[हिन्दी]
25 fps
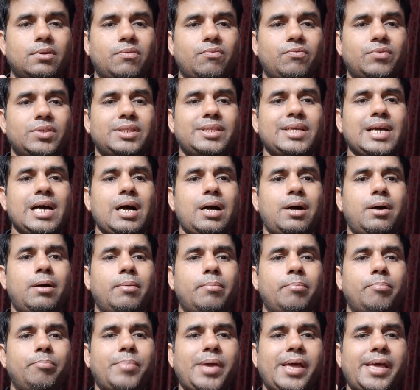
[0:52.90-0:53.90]
विद्या
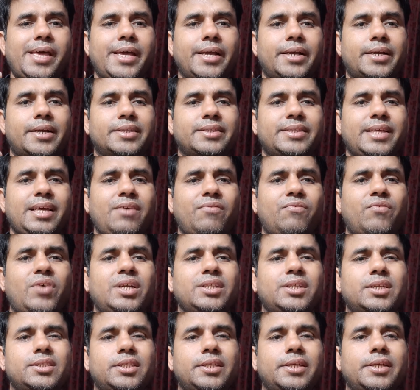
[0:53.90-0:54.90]
बे कृते
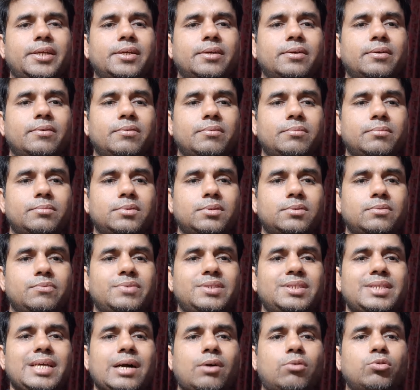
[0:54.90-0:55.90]
वर्धते
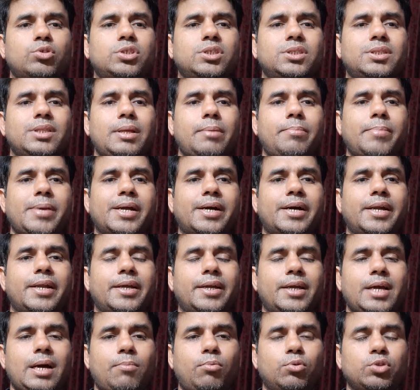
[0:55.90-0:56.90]
विद्या को जितने बे
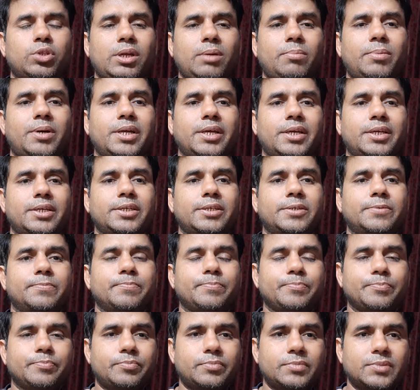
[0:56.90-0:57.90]
करेंगे आप उतनी बढ़ेगी
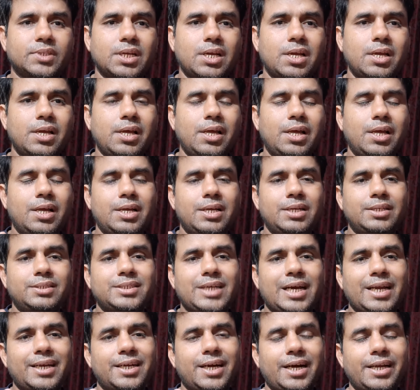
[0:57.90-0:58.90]

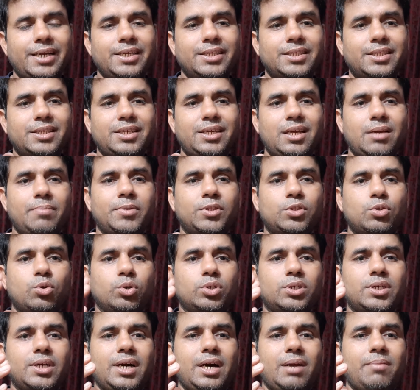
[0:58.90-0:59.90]
जानकारी इतनी है मित्रों
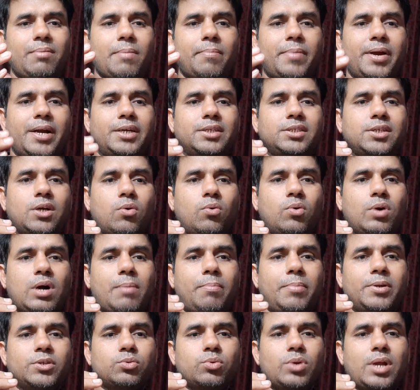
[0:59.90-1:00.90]
की अगर मैं बैठ जाऊंगा
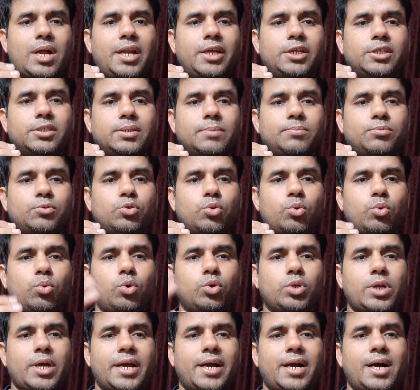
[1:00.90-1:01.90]
आप सुनाने जब शुरू
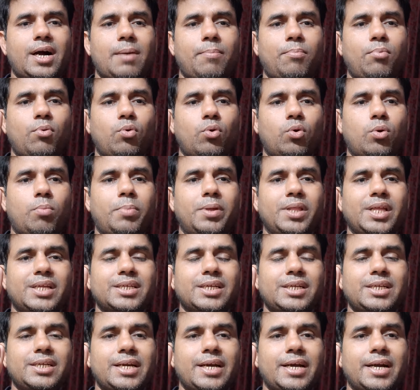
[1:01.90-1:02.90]
हो जाएगा आप लोगों को पता
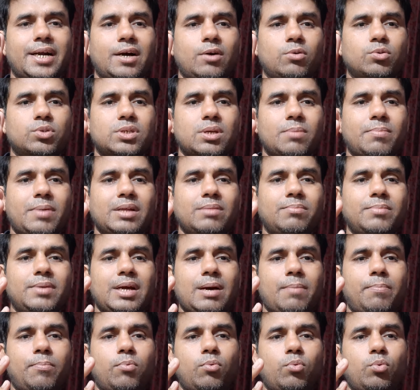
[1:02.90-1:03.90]
चल जाएगा उसके बाद में
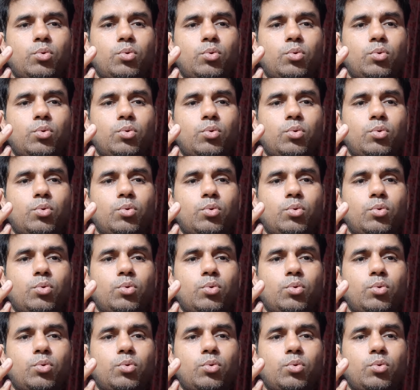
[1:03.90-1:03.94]
आप